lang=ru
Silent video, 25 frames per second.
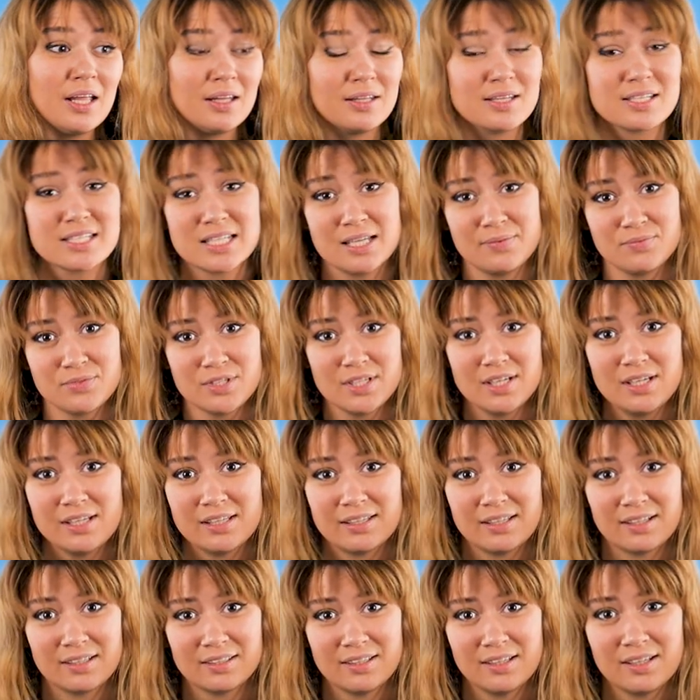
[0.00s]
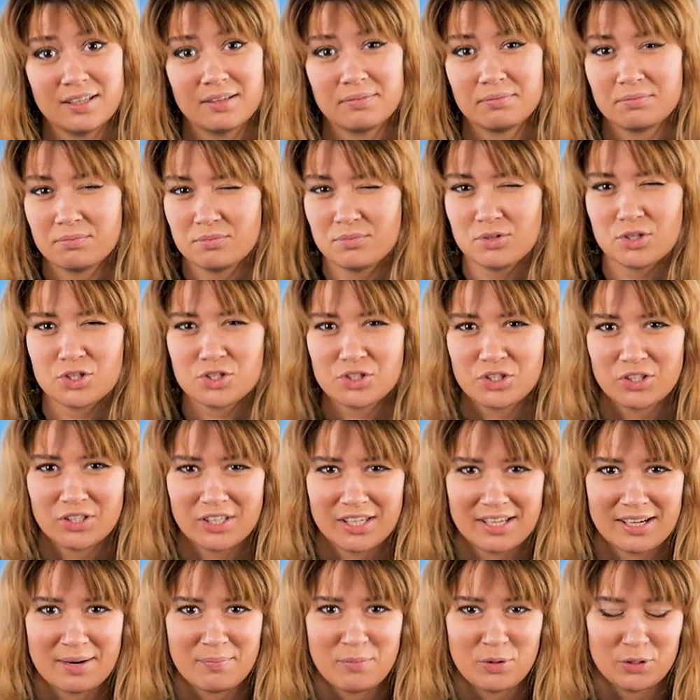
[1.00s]
На самом деле, иногда, может,
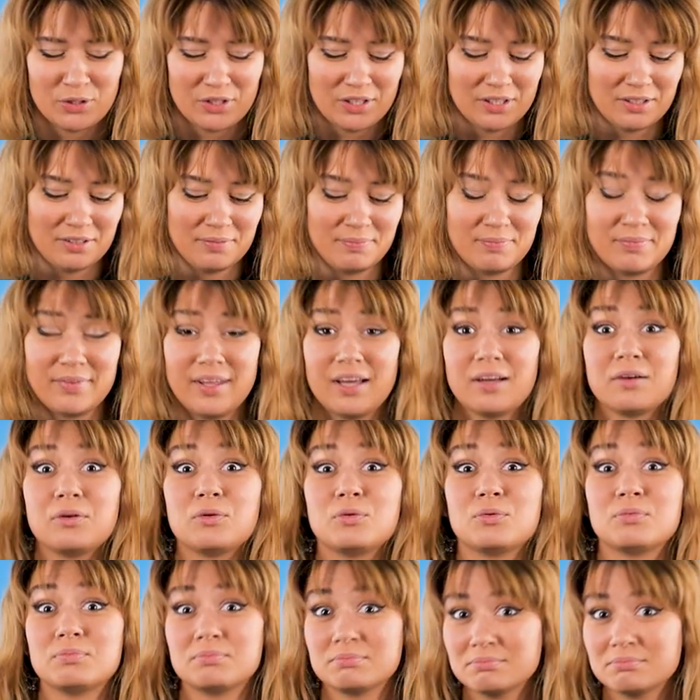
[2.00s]
это и работает, да.